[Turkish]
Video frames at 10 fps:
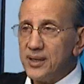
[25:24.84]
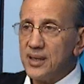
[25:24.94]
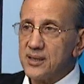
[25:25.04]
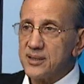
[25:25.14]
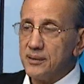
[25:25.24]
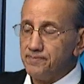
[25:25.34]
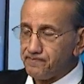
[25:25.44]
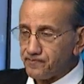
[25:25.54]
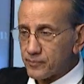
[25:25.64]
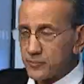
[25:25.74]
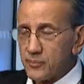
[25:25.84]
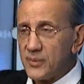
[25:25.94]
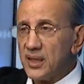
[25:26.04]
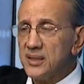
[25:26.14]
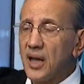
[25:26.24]
gelirse,
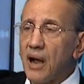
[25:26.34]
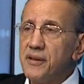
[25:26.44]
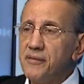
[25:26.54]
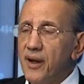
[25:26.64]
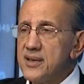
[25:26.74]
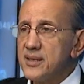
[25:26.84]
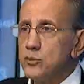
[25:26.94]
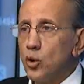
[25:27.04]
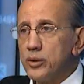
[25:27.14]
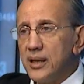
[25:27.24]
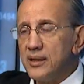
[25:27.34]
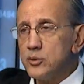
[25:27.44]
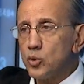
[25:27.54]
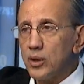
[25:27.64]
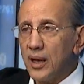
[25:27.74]
tahvil faizleri 4.50'yi
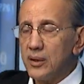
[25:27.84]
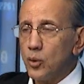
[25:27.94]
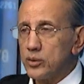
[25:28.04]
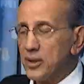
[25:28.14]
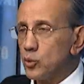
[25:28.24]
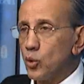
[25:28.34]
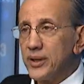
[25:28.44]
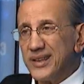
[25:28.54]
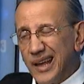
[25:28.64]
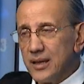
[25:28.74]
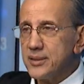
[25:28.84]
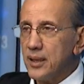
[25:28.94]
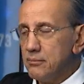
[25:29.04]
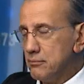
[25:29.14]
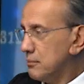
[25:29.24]
zorlayan noktaya doğru gider ise,
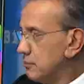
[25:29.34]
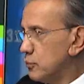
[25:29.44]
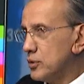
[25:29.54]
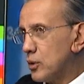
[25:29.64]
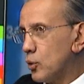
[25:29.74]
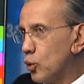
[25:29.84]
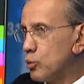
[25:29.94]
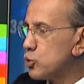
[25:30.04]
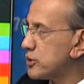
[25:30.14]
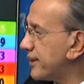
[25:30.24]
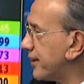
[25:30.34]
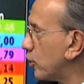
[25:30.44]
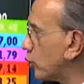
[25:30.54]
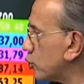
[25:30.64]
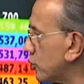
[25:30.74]
bunlar olumsuz senaryo
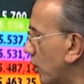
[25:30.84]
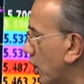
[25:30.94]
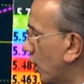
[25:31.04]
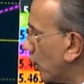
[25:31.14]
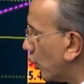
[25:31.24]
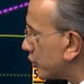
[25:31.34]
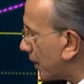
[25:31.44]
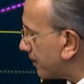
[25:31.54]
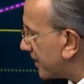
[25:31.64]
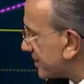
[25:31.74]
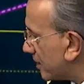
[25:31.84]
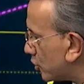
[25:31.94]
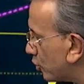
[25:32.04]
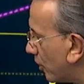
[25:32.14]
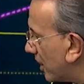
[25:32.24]
konuşuyorum. O zaman piyasanın
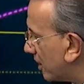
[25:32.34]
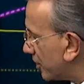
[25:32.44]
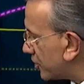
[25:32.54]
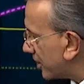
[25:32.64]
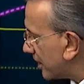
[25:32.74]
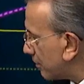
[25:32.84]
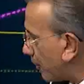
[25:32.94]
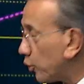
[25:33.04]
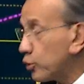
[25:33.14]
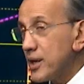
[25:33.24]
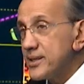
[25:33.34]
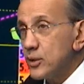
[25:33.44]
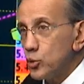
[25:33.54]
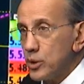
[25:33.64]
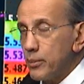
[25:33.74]
şu aralığın içine girme potansiyeli
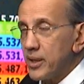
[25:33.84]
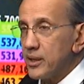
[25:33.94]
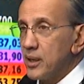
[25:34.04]
gündeme gelir.